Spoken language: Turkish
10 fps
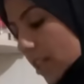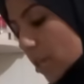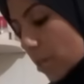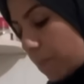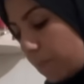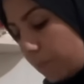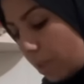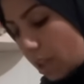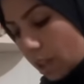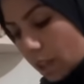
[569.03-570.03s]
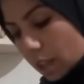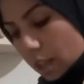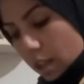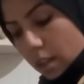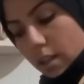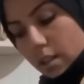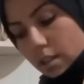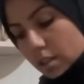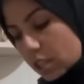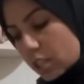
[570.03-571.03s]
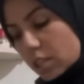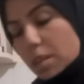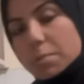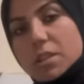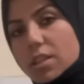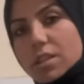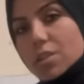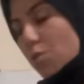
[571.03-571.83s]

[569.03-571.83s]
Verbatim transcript: siliyorum. Hiç de bir sıkıntı